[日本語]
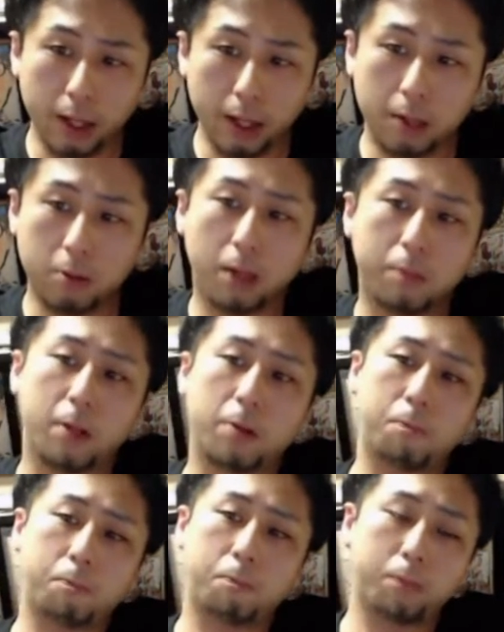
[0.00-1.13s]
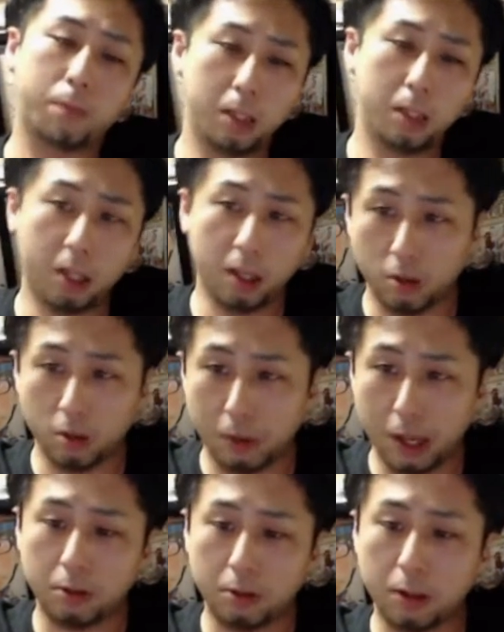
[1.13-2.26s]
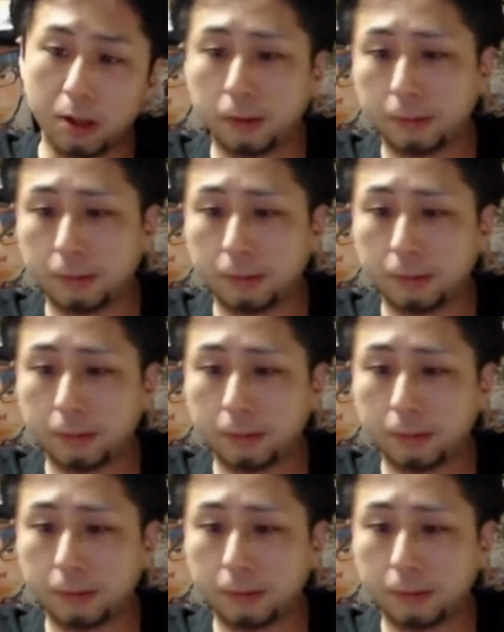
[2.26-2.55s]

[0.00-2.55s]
わないとダメだよ。じゃないとフェイクだよ。